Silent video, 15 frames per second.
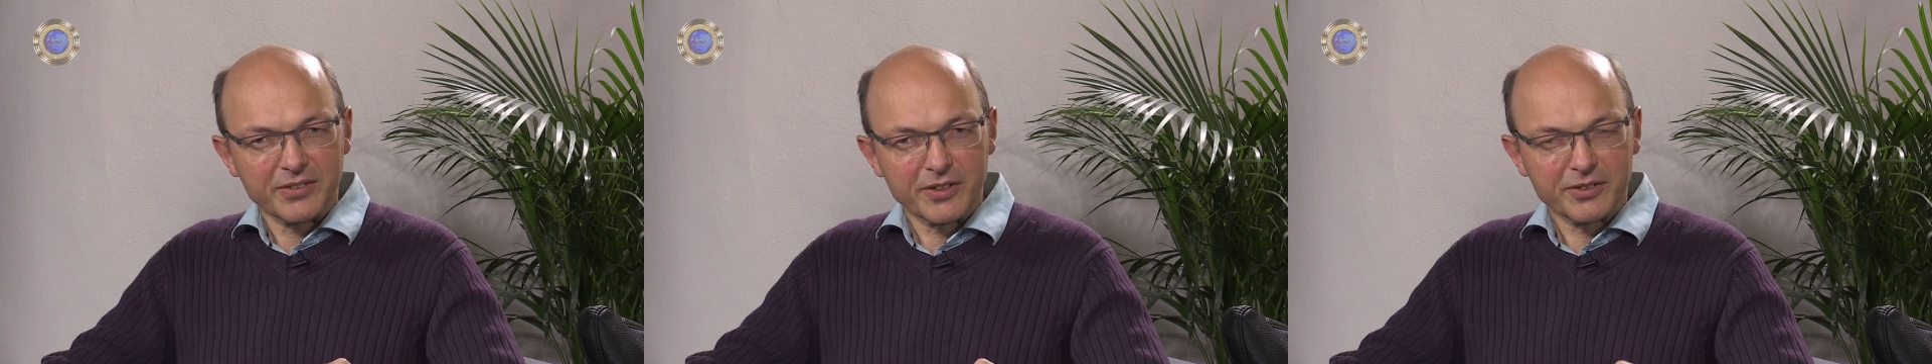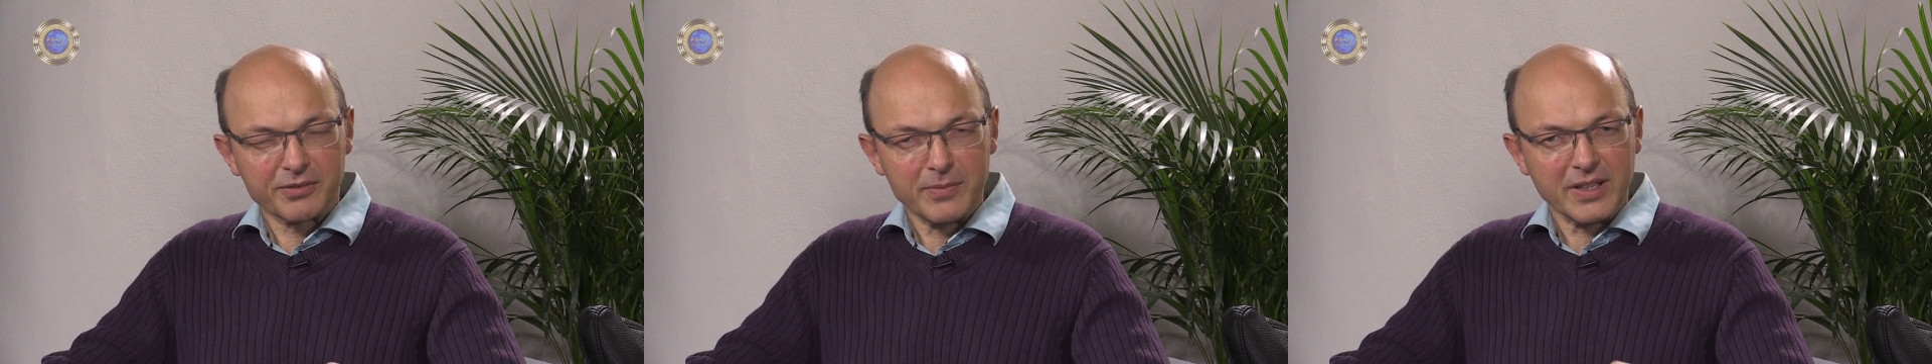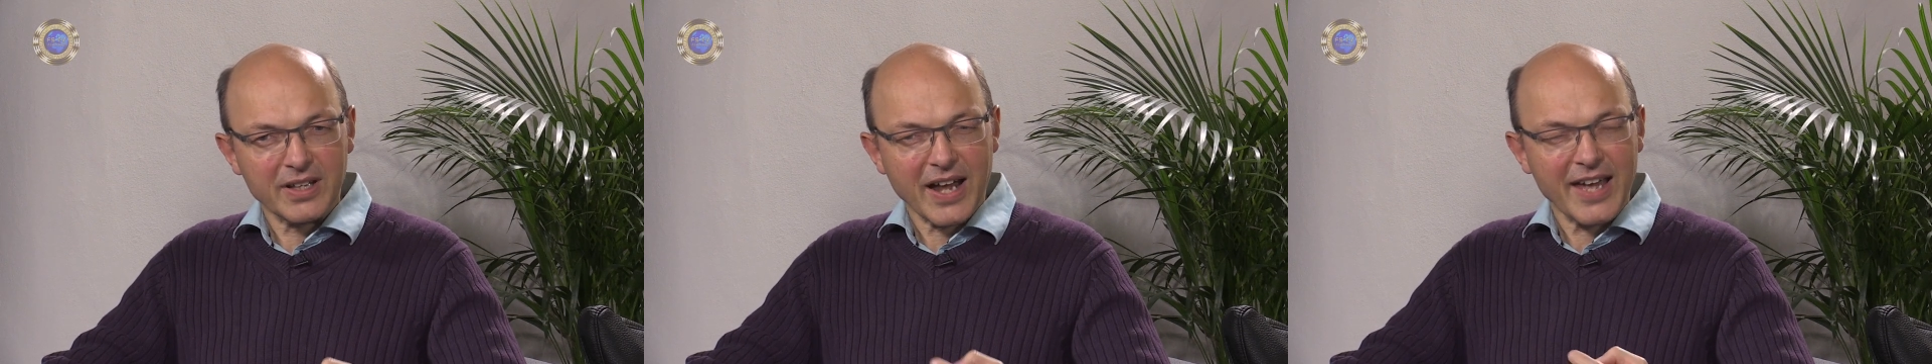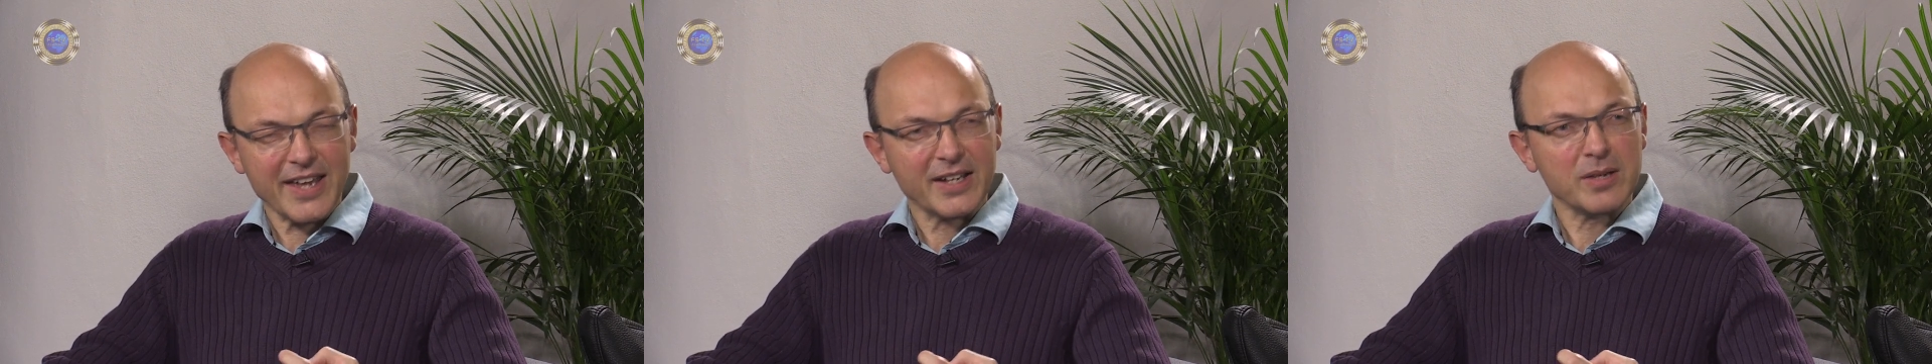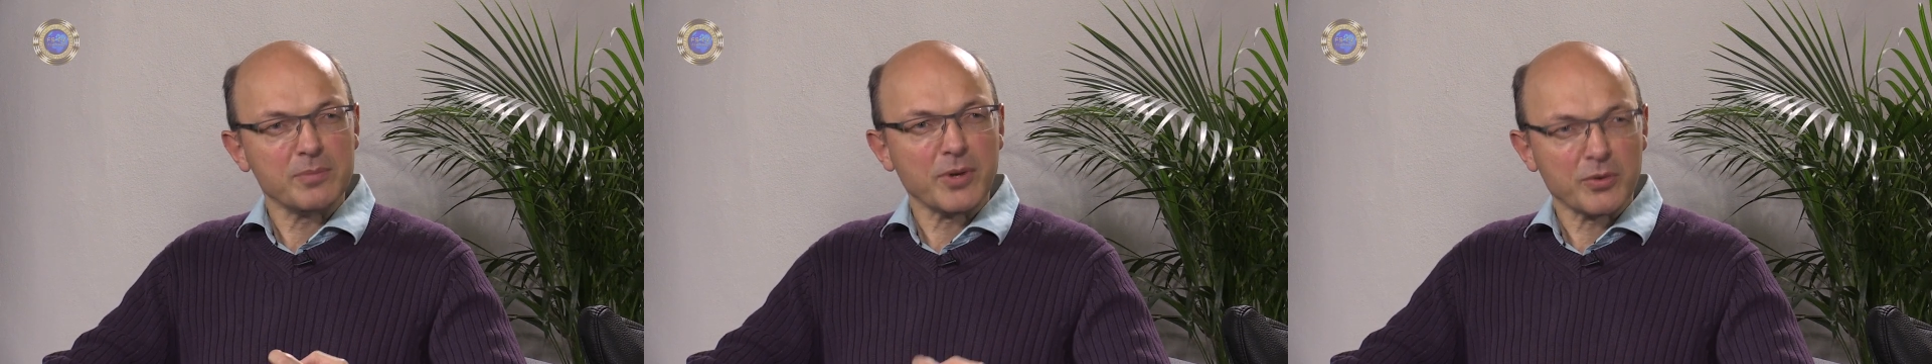was mit der
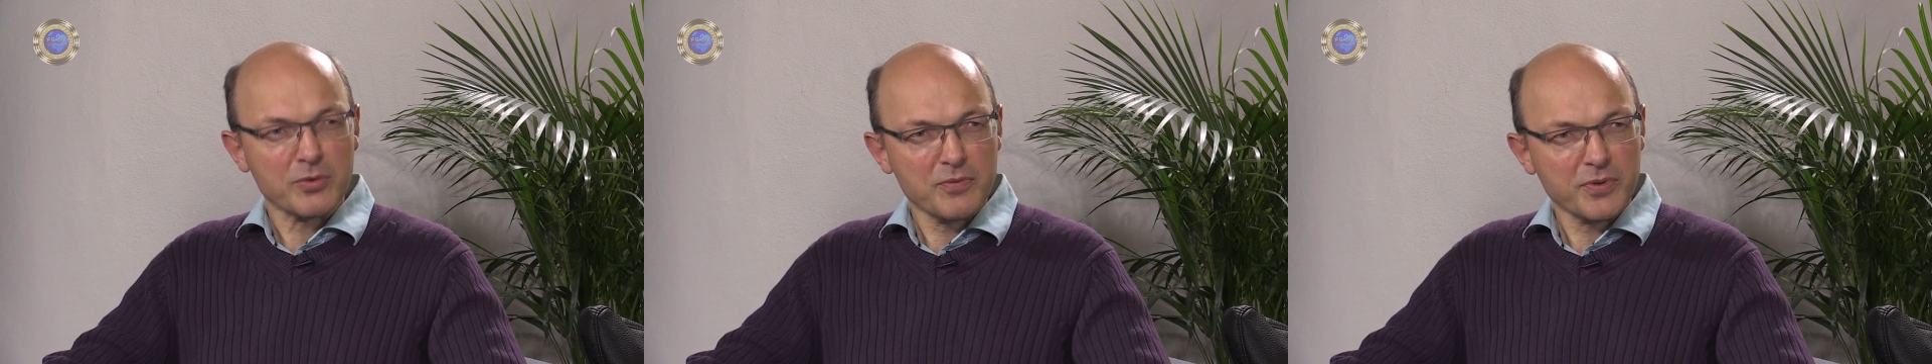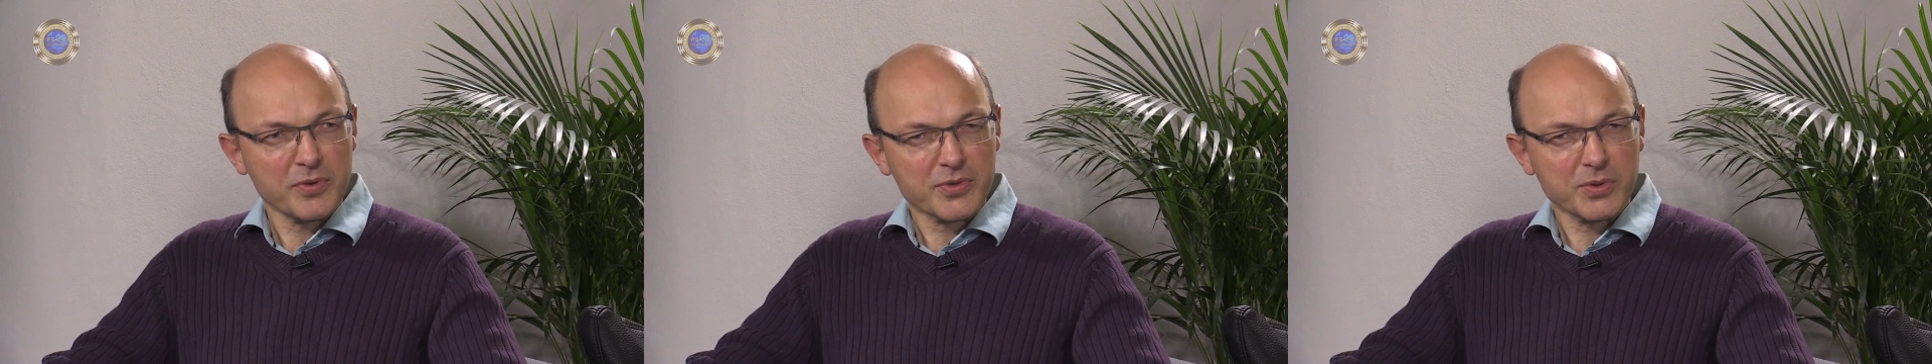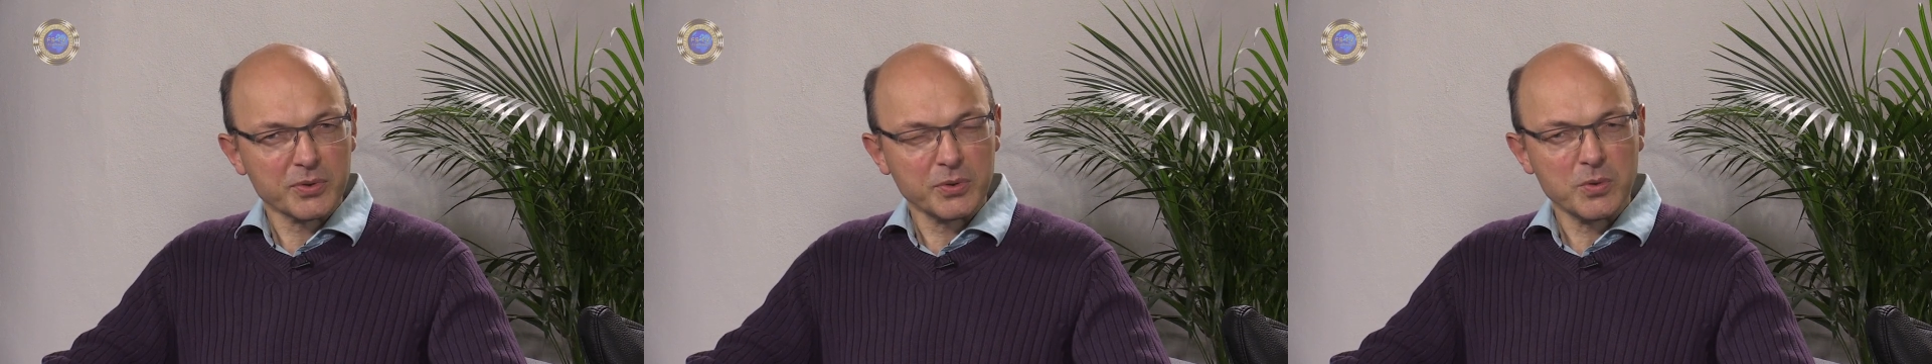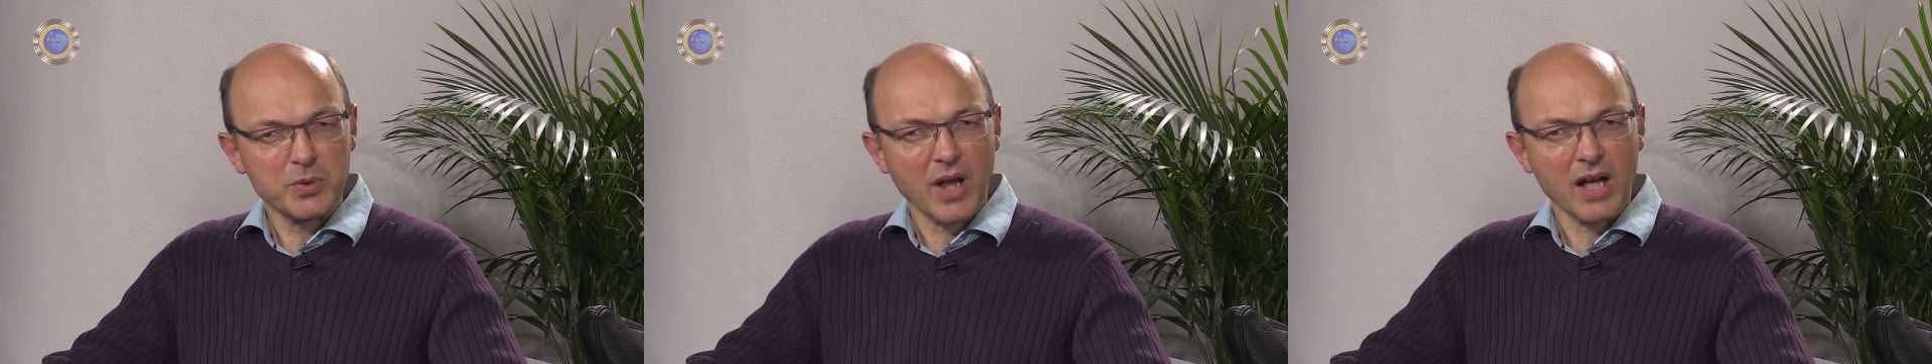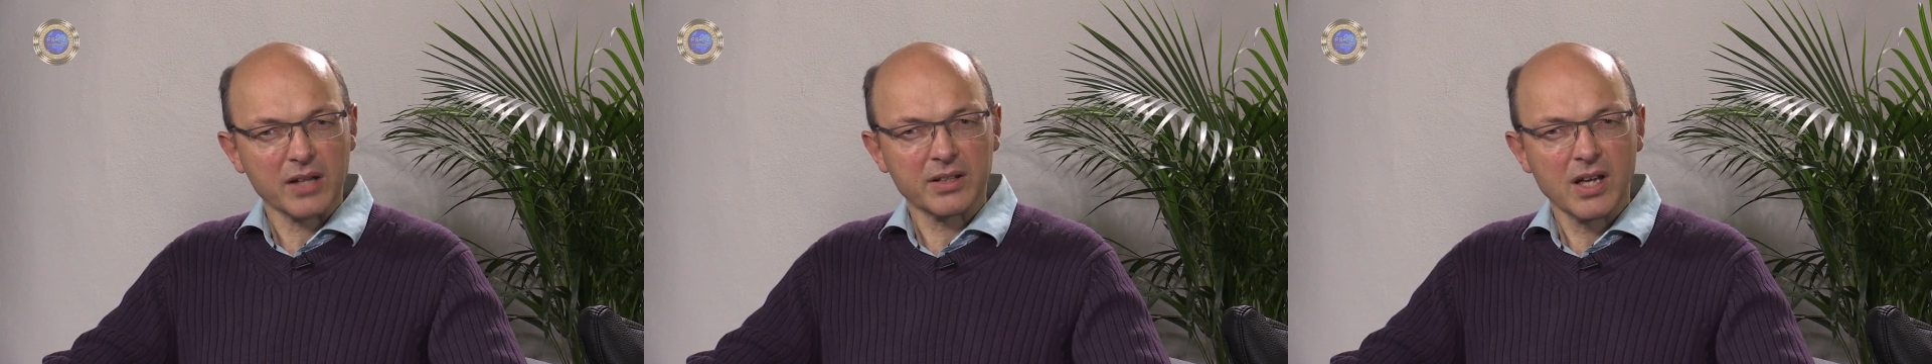eigenen Berufung zu
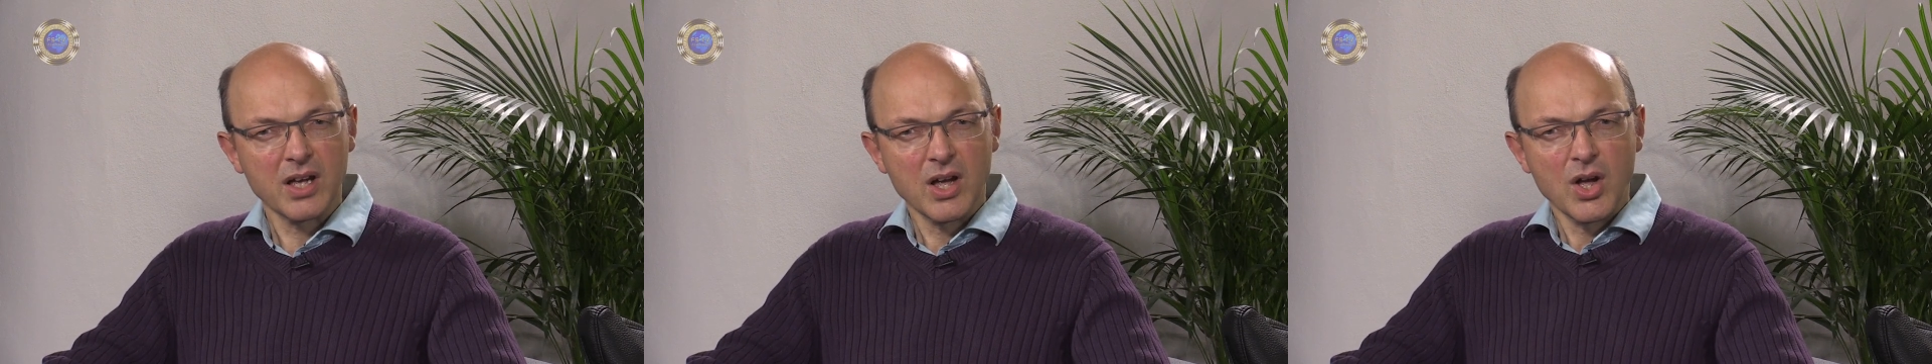tun hat.